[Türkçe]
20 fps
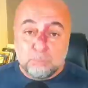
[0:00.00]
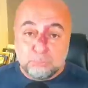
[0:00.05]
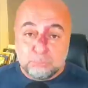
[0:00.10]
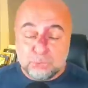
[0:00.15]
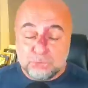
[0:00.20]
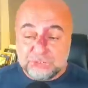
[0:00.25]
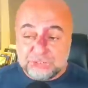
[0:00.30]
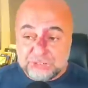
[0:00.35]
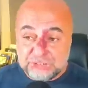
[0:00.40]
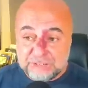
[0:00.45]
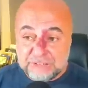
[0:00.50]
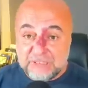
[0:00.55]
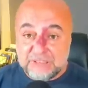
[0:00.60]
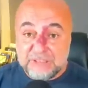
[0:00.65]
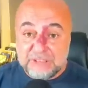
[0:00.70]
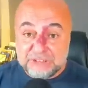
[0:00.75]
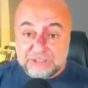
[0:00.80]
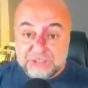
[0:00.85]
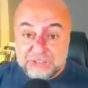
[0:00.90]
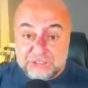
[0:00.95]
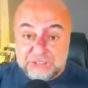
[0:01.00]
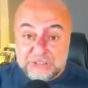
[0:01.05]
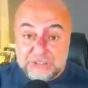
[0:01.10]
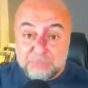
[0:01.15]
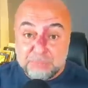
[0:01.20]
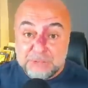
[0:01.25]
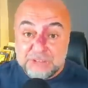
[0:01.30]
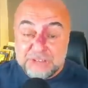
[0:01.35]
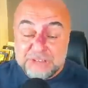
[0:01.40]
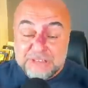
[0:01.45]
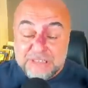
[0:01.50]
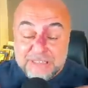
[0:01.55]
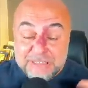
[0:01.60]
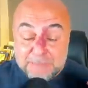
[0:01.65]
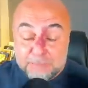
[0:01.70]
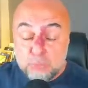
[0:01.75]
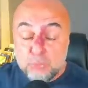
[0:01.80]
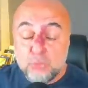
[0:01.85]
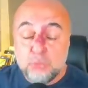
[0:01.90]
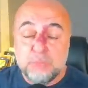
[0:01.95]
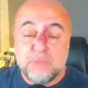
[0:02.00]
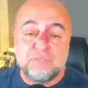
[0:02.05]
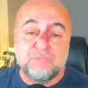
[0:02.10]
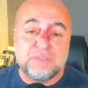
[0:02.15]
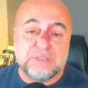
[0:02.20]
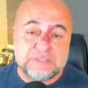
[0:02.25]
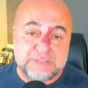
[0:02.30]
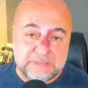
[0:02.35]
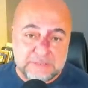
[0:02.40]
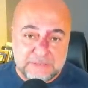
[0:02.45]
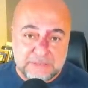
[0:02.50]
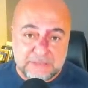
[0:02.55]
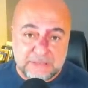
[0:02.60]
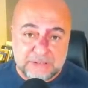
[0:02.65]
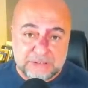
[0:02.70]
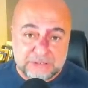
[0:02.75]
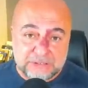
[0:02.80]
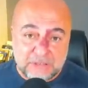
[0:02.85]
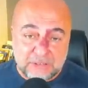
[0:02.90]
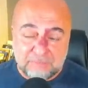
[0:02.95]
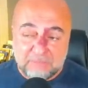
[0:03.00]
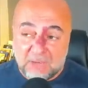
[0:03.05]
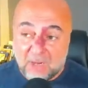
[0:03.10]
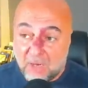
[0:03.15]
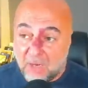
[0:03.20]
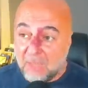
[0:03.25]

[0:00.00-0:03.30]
Bu şirkete ciddi bir yeni büyüme fırsatı yaratacak ve